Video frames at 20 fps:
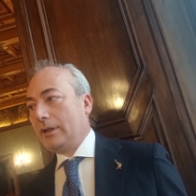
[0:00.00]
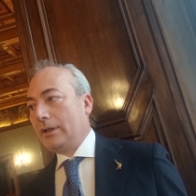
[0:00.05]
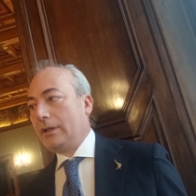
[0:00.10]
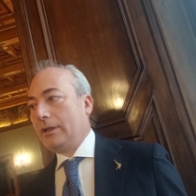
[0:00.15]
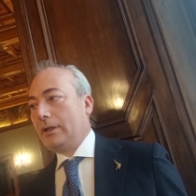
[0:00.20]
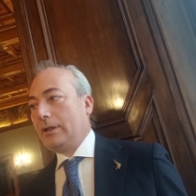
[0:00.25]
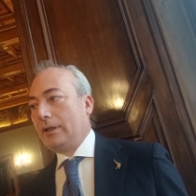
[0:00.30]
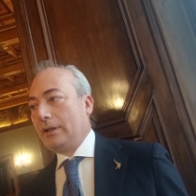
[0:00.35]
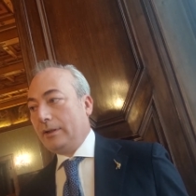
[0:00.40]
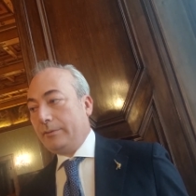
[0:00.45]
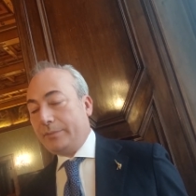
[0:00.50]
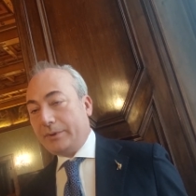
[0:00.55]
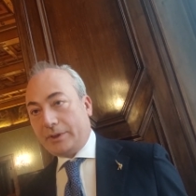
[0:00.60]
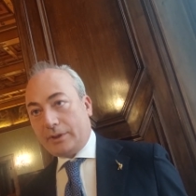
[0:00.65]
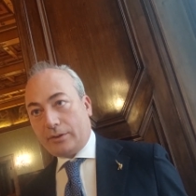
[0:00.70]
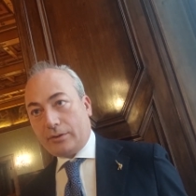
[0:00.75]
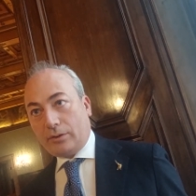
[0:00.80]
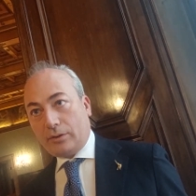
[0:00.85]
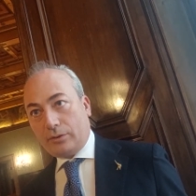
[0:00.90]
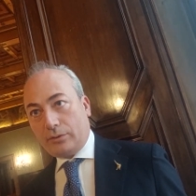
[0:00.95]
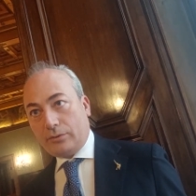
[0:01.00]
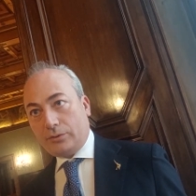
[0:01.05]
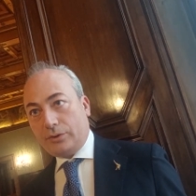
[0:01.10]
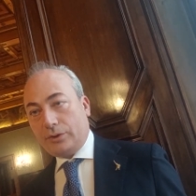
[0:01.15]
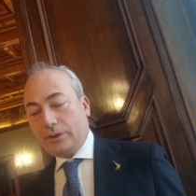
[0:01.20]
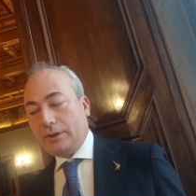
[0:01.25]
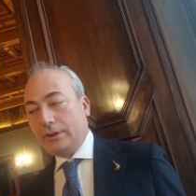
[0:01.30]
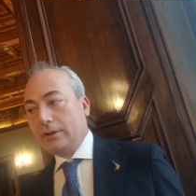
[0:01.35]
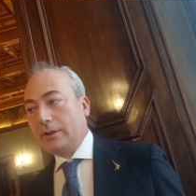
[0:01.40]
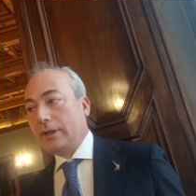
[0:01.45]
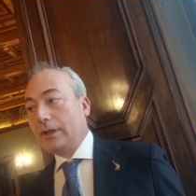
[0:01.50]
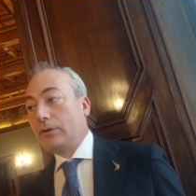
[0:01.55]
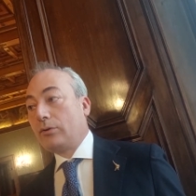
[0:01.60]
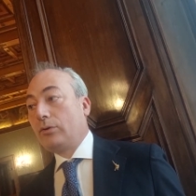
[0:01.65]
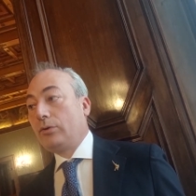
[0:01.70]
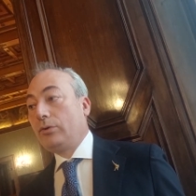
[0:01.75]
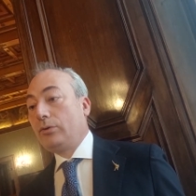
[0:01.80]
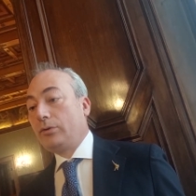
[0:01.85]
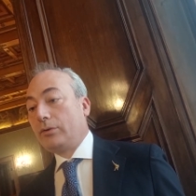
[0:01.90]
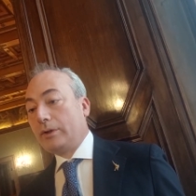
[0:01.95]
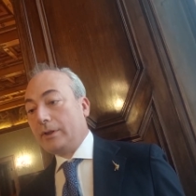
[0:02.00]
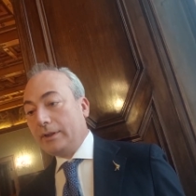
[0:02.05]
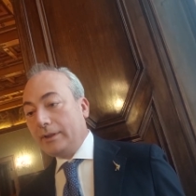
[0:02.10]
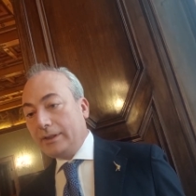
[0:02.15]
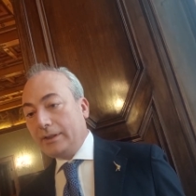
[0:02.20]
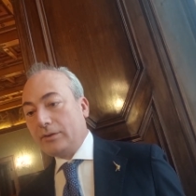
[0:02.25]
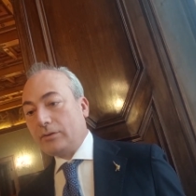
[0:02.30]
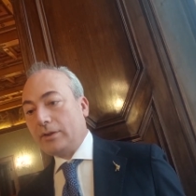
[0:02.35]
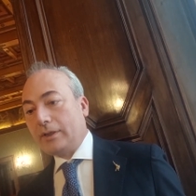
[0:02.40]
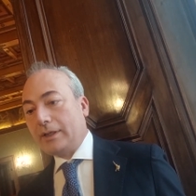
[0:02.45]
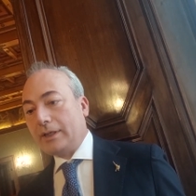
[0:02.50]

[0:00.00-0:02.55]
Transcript: eh, agli psicologi, a coloro che dentro al